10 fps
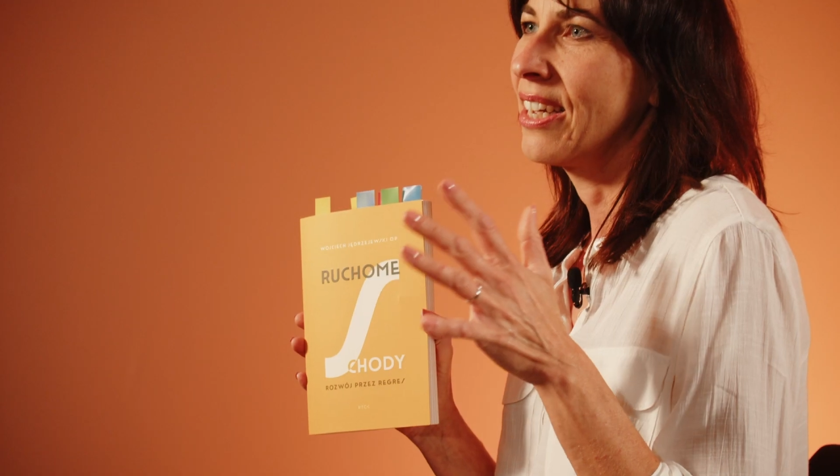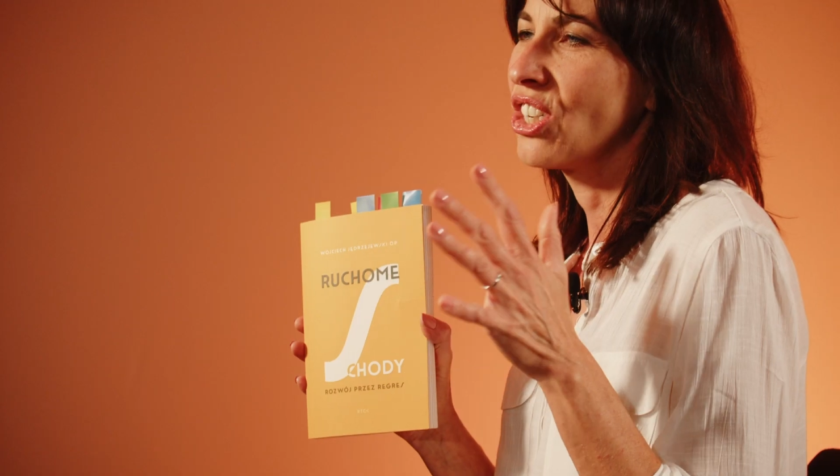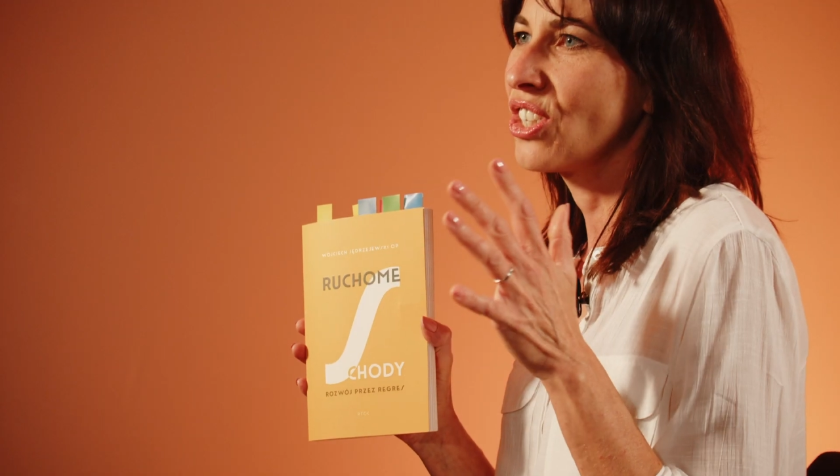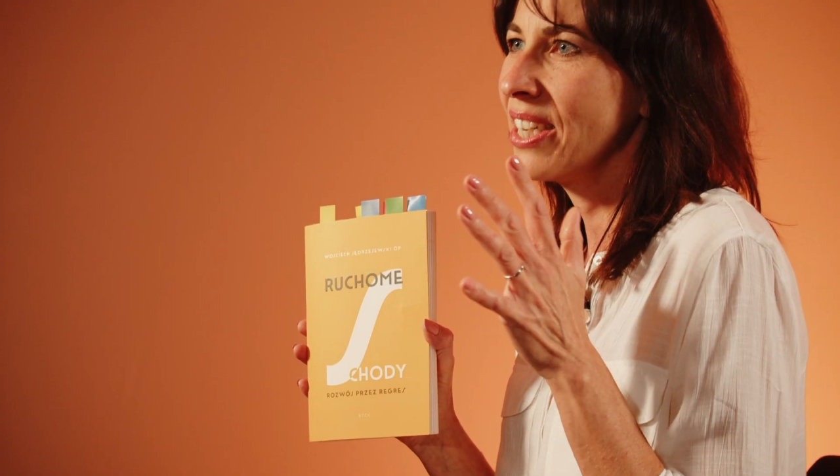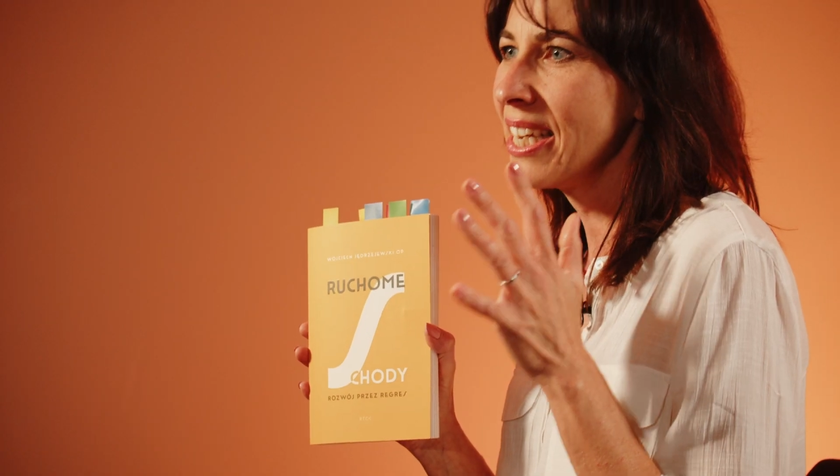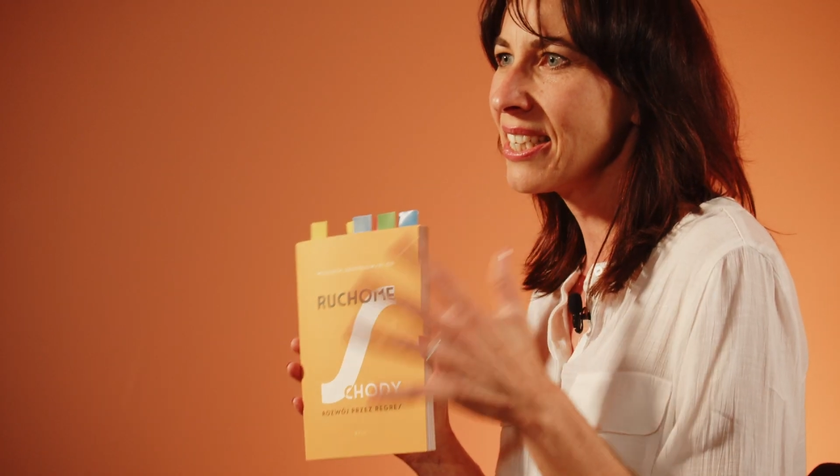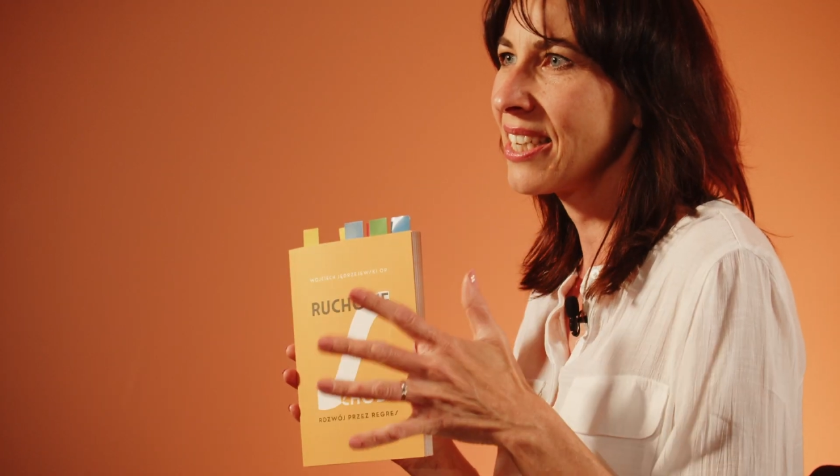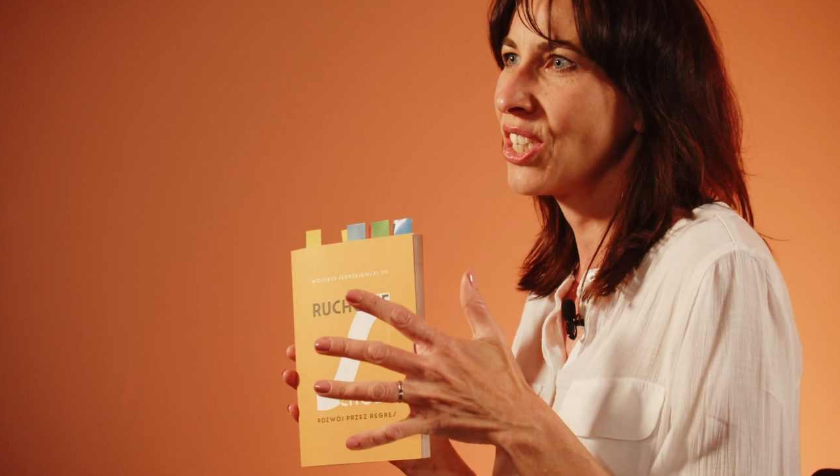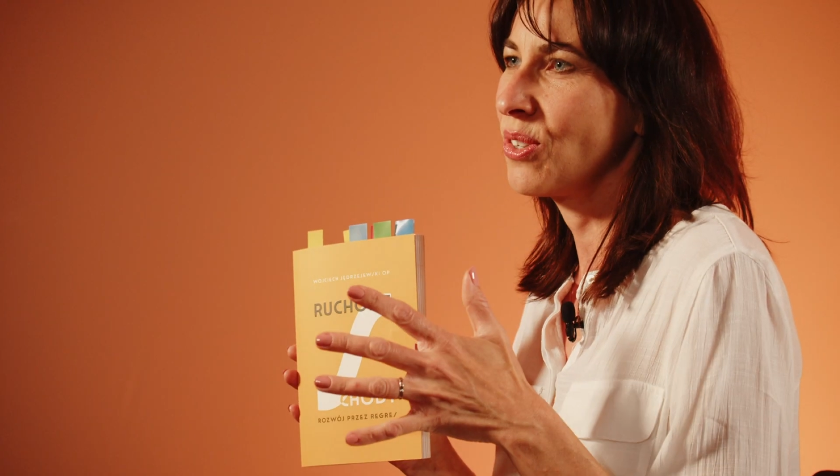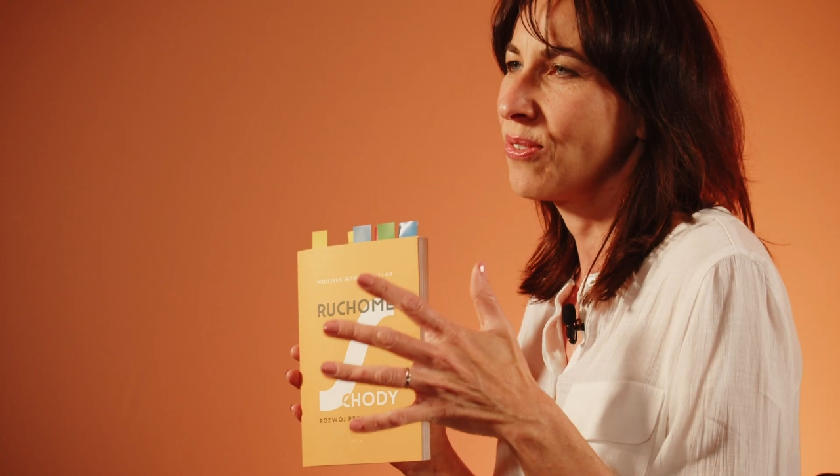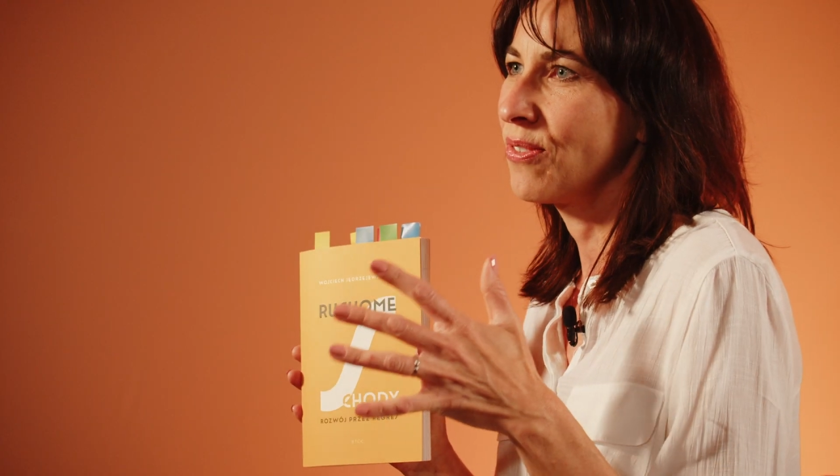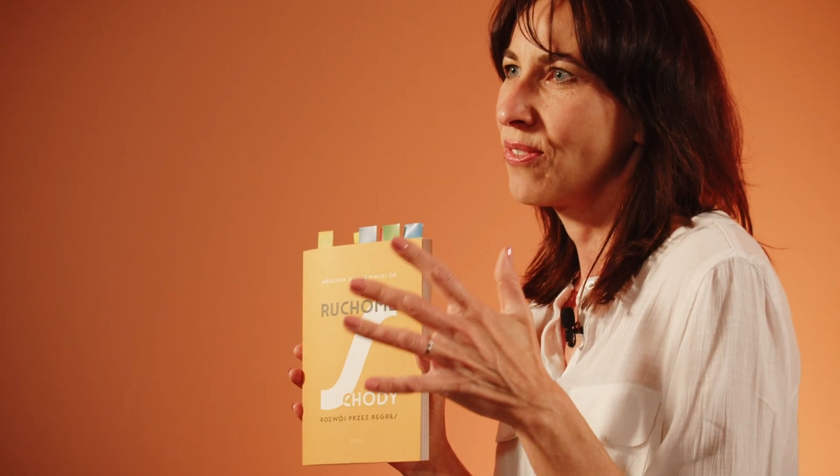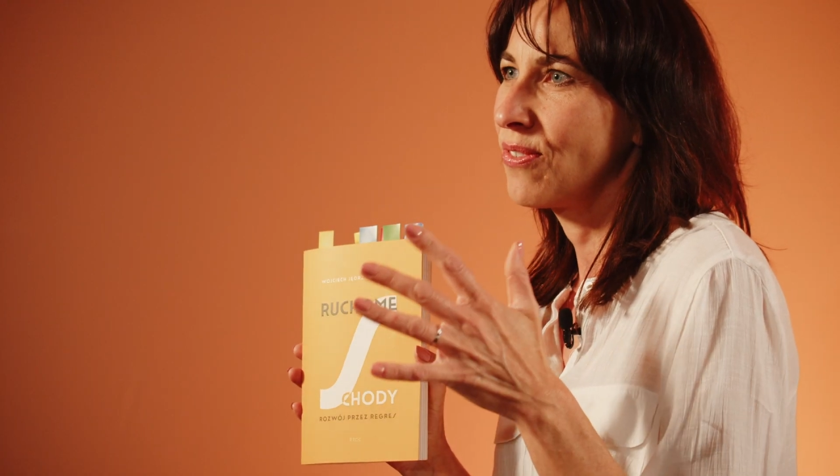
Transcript: że jesteś